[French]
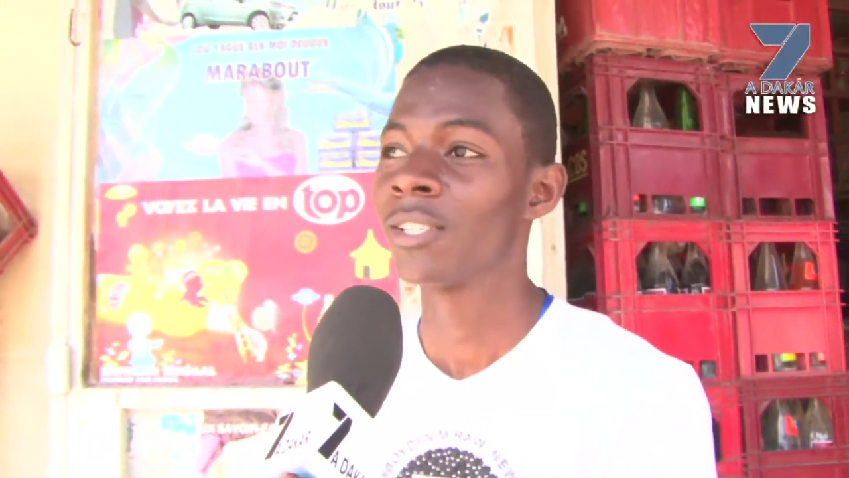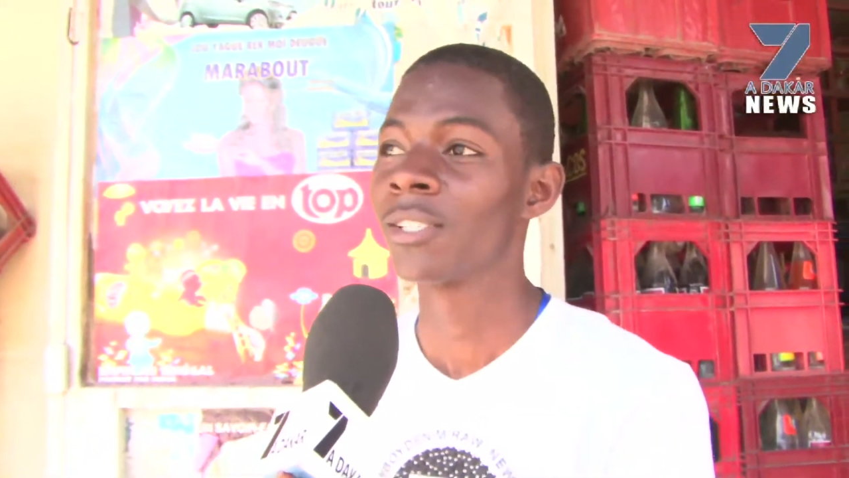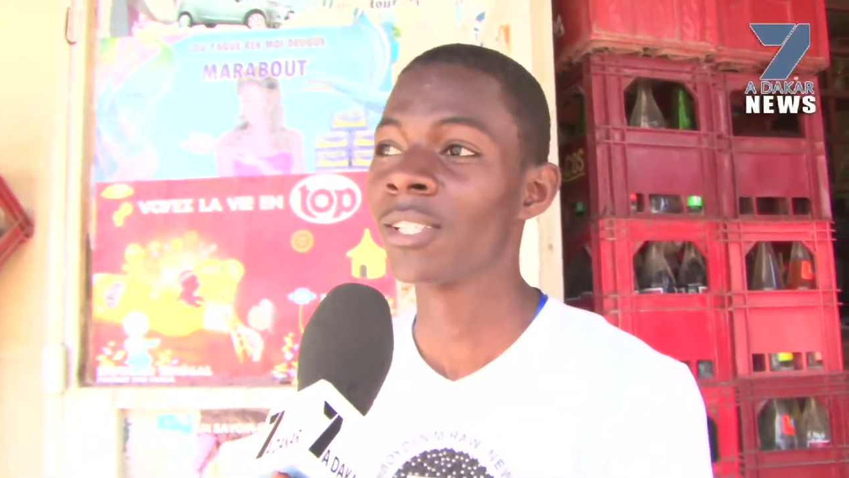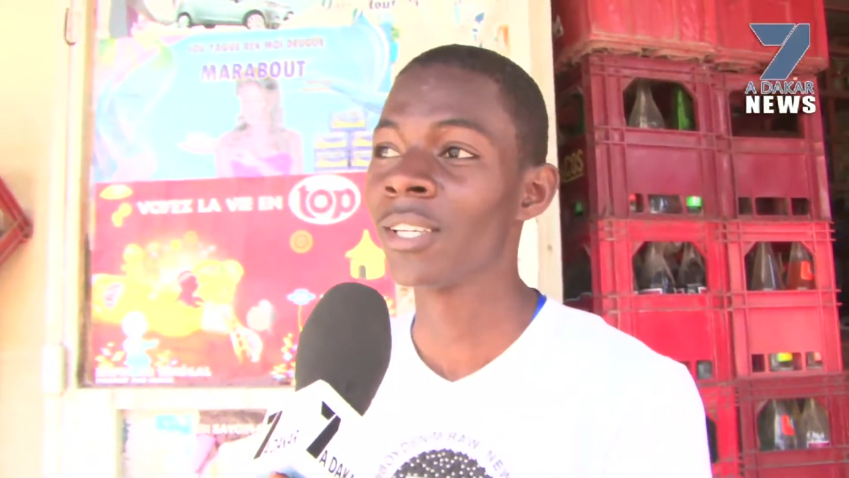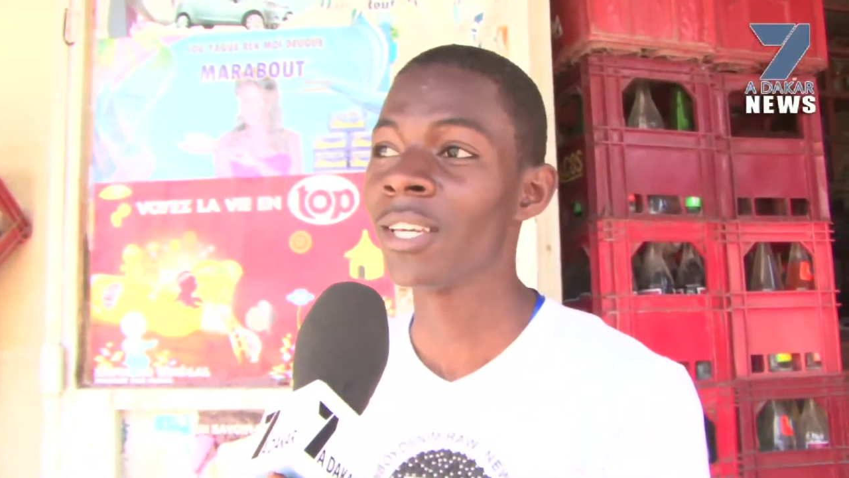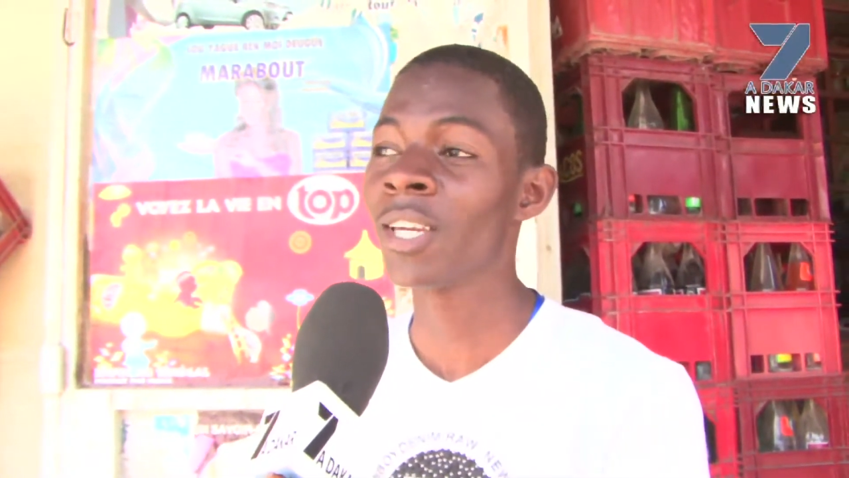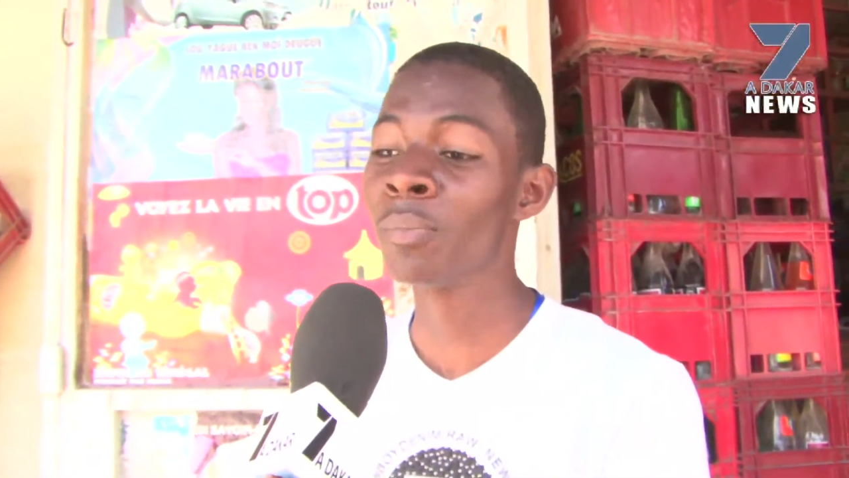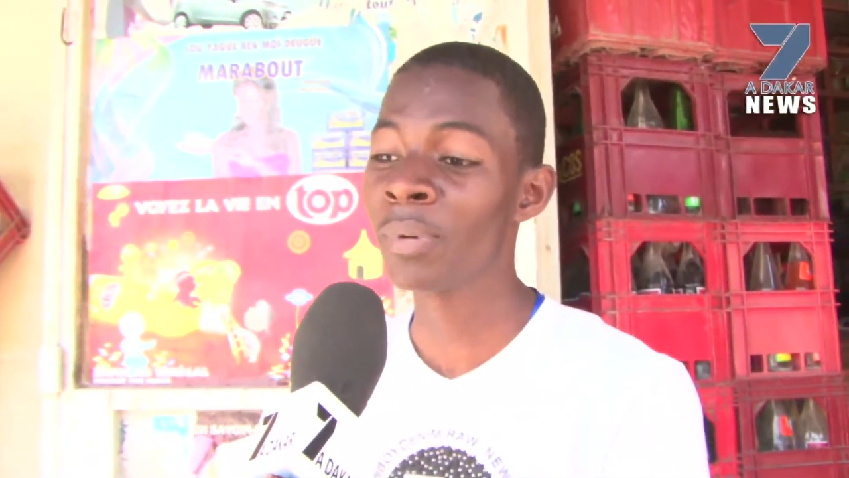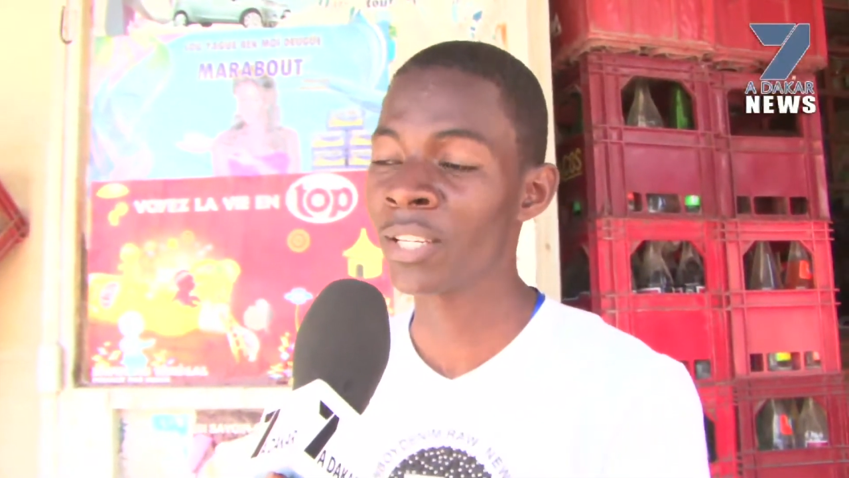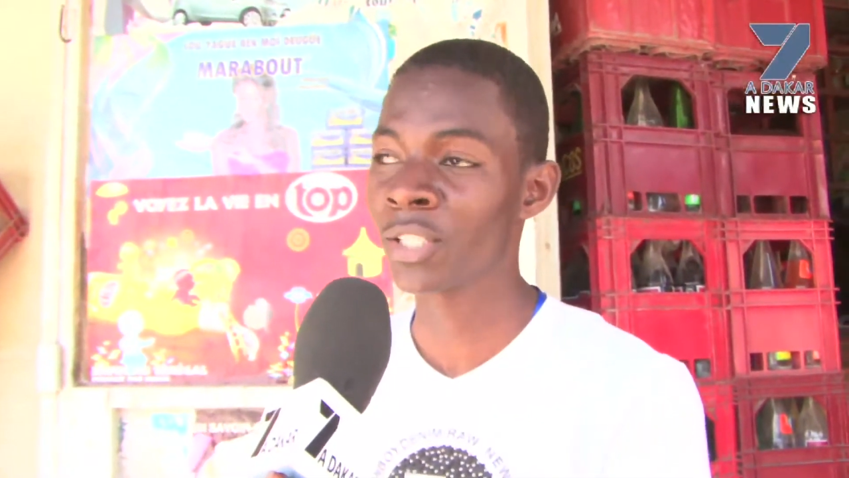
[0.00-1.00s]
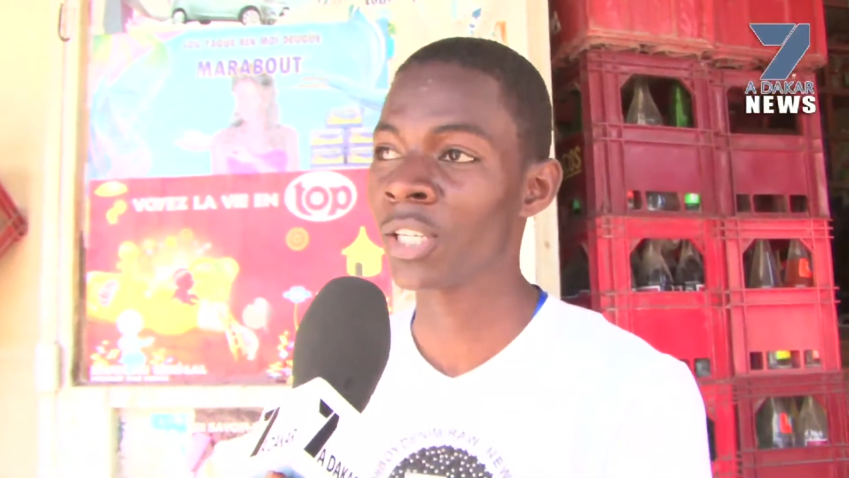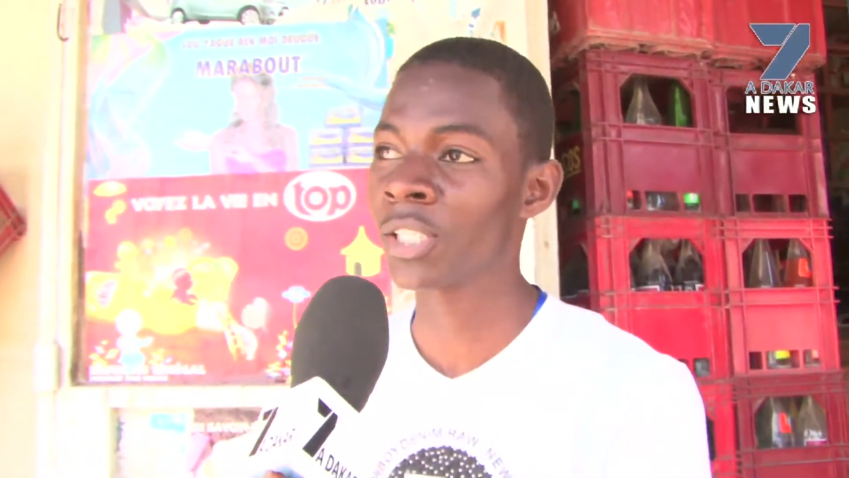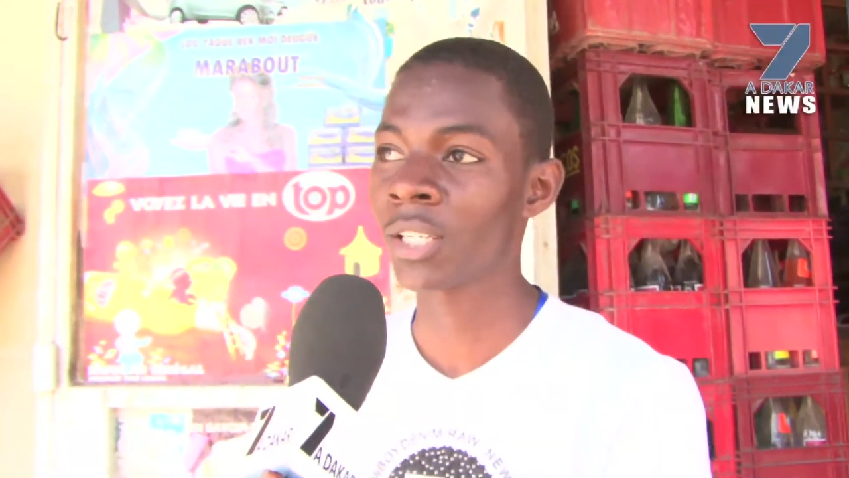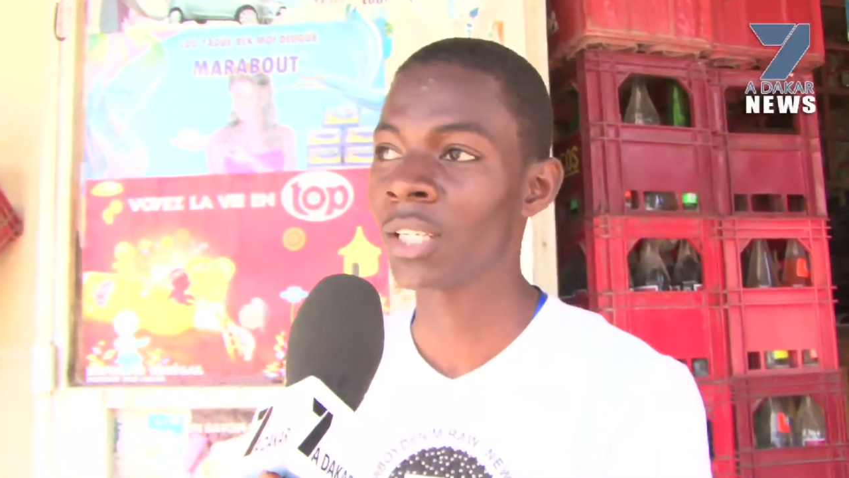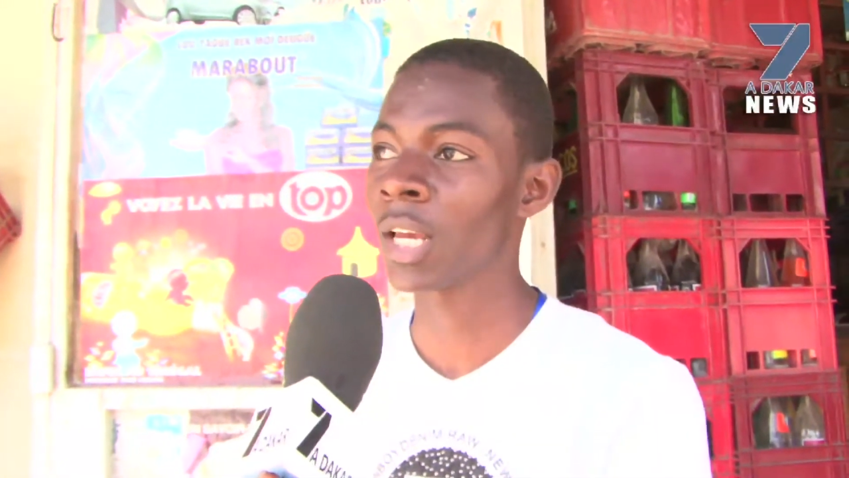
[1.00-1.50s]
c'est un peu
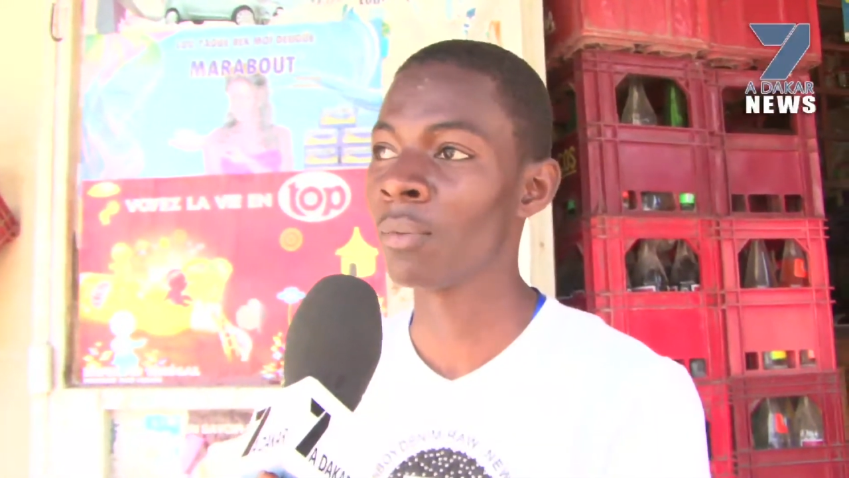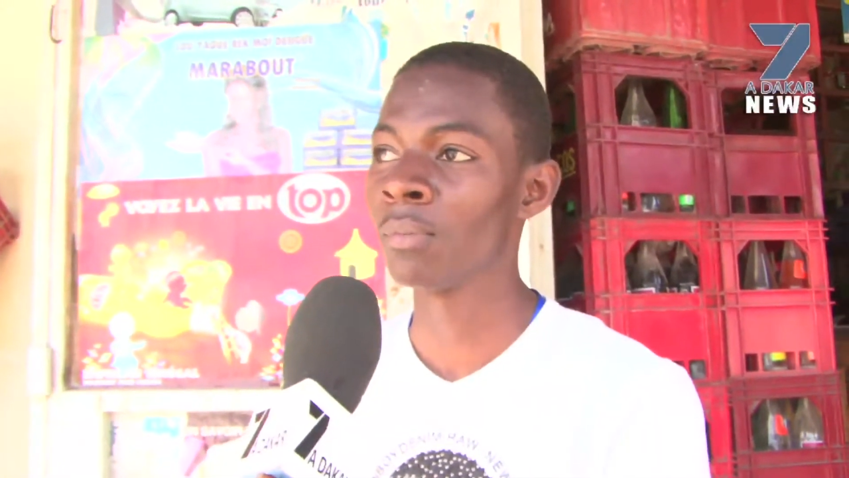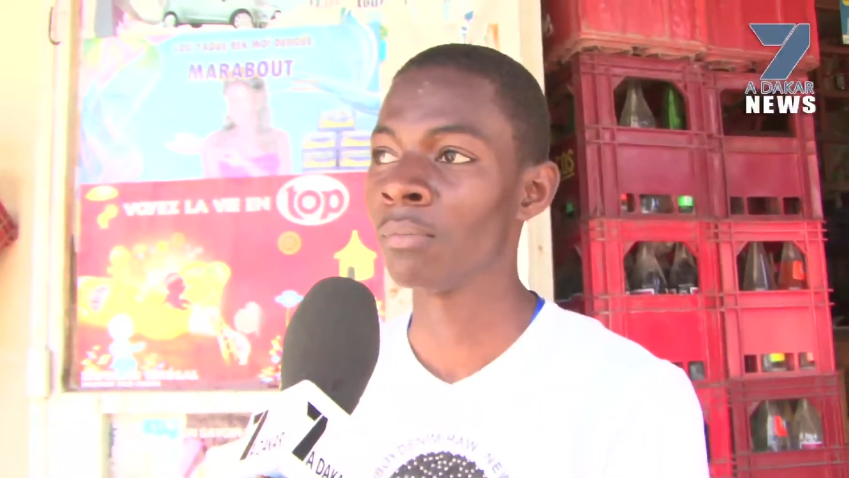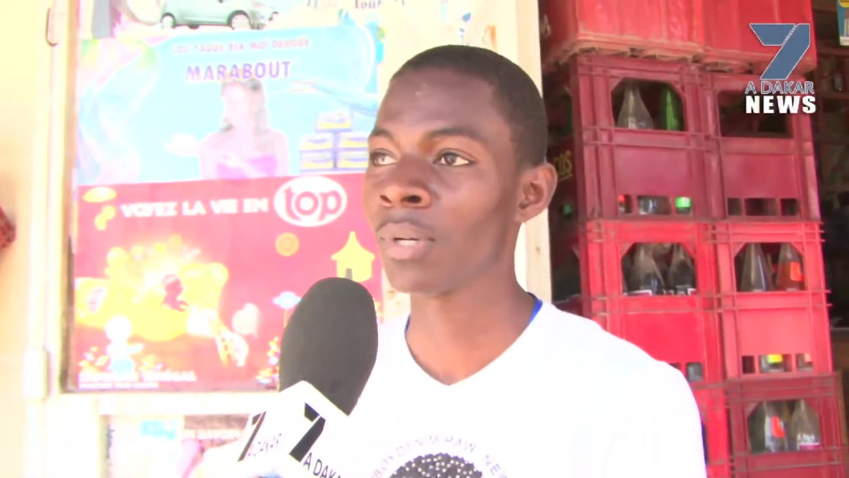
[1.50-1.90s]
exagéré quand même.